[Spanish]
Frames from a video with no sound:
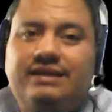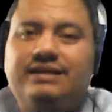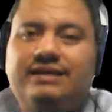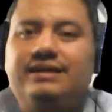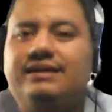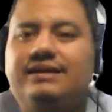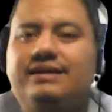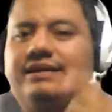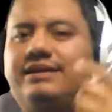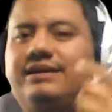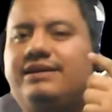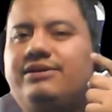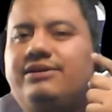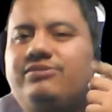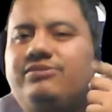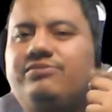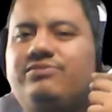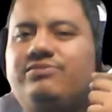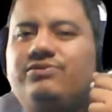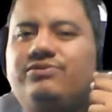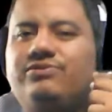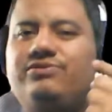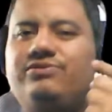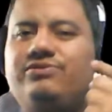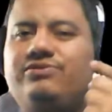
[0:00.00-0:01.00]
Eh, les agradezco
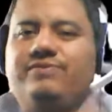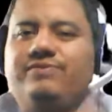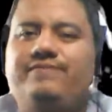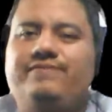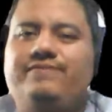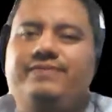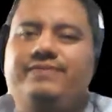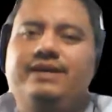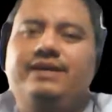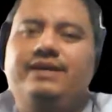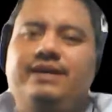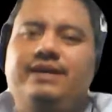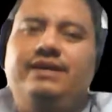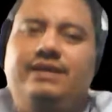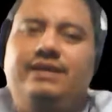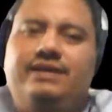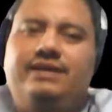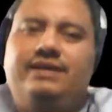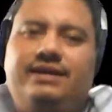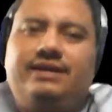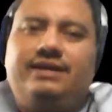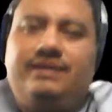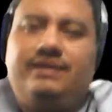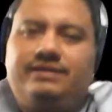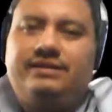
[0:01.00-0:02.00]
mucho
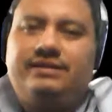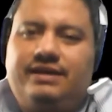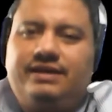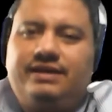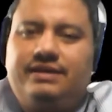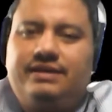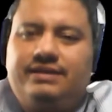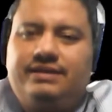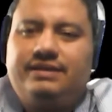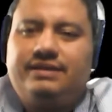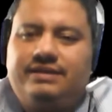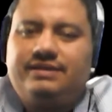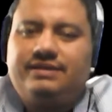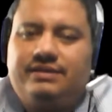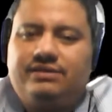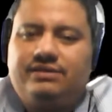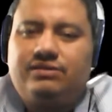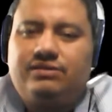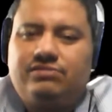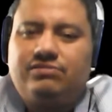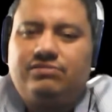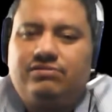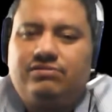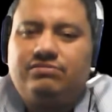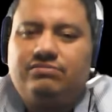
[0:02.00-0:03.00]
en el chat de
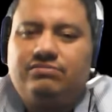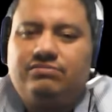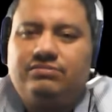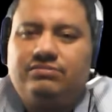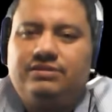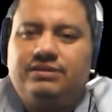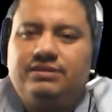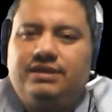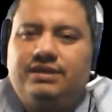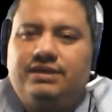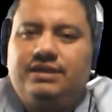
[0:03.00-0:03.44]
Zoom